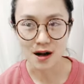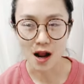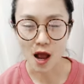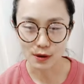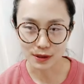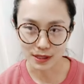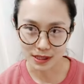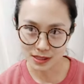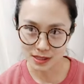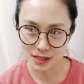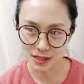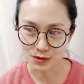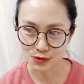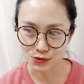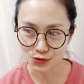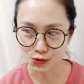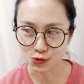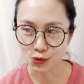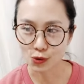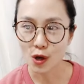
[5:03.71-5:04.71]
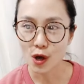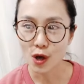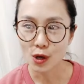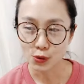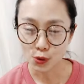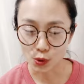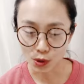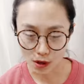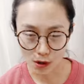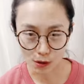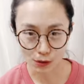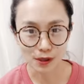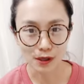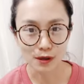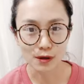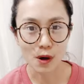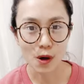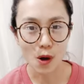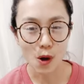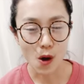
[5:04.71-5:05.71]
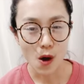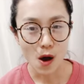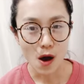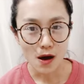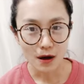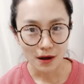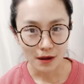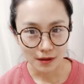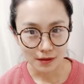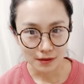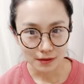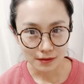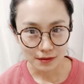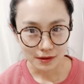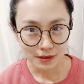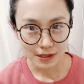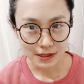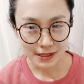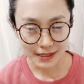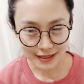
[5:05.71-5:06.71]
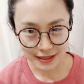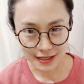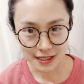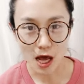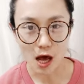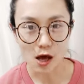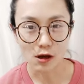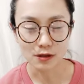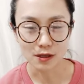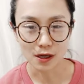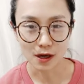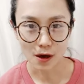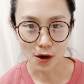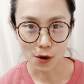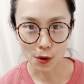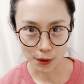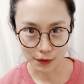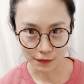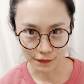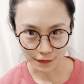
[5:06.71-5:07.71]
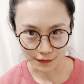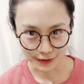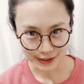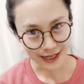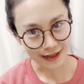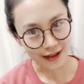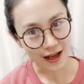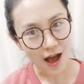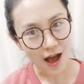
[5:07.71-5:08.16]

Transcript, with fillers: 然后一起祝多肉能够尽早的恢复健